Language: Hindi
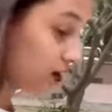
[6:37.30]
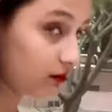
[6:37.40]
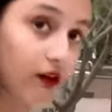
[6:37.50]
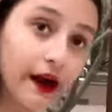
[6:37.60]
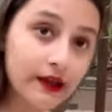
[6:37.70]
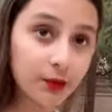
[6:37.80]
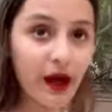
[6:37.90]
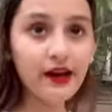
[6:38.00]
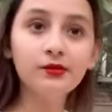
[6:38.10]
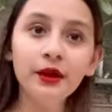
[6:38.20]
वाटर
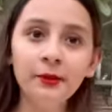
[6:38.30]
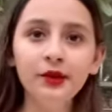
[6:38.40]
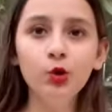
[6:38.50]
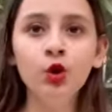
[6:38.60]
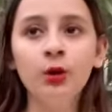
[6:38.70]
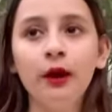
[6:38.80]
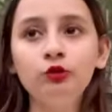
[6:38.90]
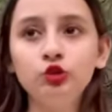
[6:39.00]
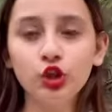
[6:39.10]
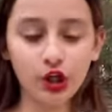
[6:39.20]
पार्क में ही मिलूंगी मैं
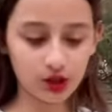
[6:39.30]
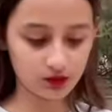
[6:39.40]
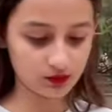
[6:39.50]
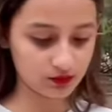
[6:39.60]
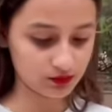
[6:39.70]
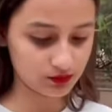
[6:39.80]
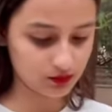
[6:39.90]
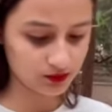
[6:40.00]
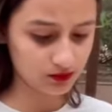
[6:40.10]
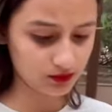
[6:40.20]
तुझे अच्छा जी
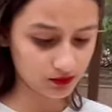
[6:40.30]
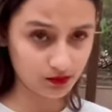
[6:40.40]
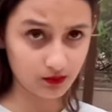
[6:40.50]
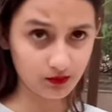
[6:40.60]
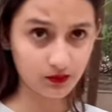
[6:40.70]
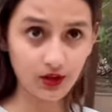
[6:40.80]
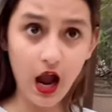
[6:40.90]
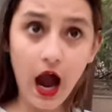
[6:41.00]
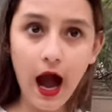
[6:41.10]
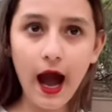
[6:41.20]

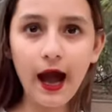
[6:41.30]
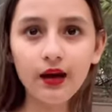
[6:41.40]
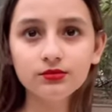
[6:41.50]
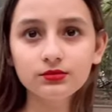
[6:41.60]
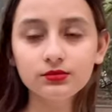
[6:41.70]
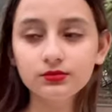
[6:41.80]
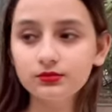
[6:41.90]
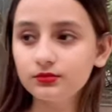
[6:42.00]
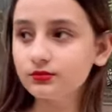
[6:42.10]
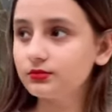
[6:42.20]
हाँ
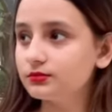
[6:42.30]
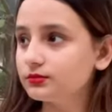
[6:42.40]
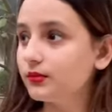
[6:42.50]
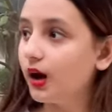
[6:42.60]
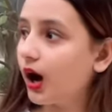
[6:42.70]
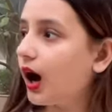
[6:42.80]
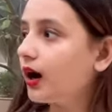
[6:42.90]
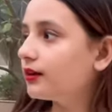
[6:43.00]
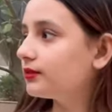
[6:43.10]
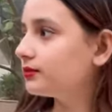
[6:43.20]
ऐसी बात है हाँ।
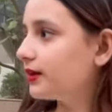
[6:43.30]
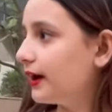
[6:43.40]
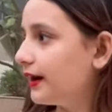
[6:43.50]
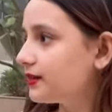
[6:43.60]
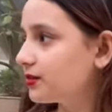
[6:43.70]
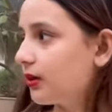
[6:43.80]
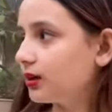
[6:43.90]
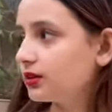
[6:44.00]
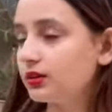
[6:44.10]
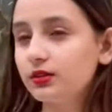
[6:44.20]
देख लेंगे
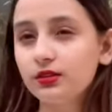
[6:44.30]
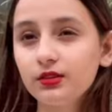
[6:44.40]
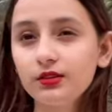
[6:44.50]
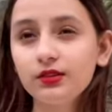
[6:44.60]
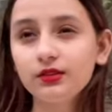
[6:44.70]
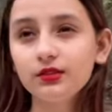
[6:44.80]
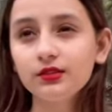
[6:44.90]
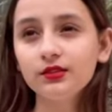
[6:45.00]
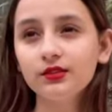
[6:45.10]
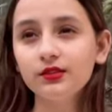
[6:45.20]
अगर तू भी मिल जाएगी मेरा
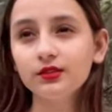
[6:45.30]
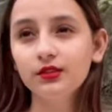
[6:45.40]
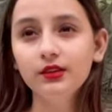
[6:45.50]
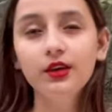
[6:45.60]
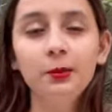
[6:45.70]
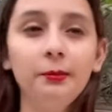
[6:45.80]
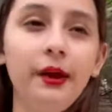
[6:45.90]
क्या है मैंने